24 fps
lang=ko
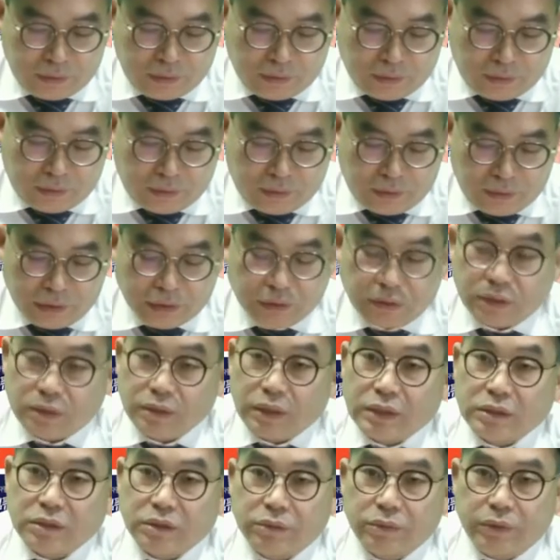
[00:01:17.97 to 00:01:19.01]
어,
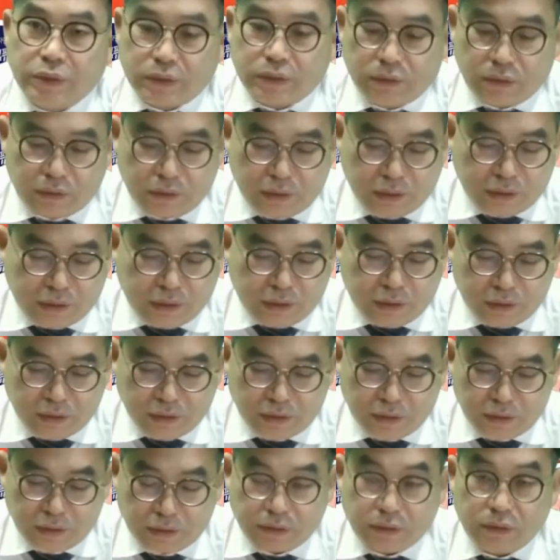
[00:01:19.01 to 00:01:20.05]
행정안전위에서
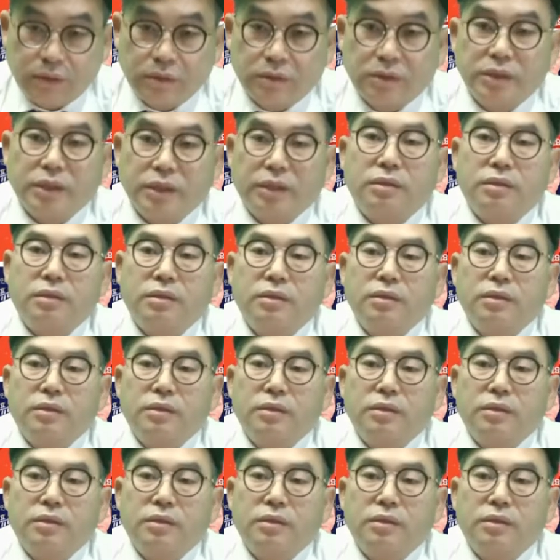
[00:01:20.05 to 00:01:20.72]
얘기했는지를 제가